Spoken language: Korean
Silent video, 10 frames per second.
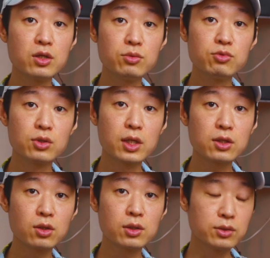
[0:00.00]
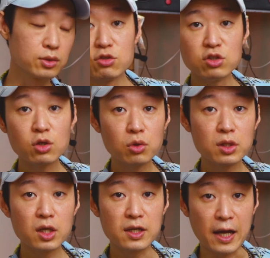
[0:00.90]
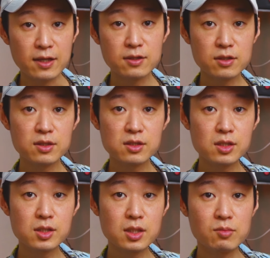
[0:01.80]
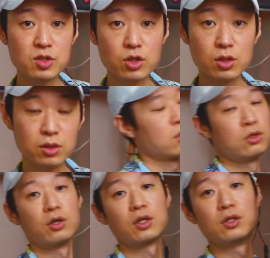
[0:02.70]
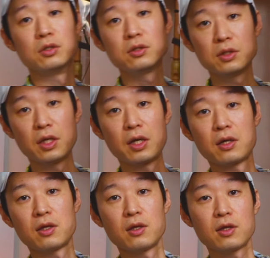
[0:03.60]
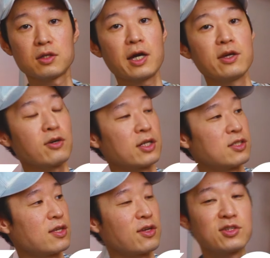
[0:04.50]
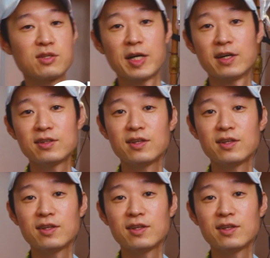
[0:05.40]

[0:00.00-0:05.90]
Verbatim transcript: 리뷰를 했던 유니콘의 라이트닝 시스템 있죠 여기 있는 네 타이어 같이 생겼지만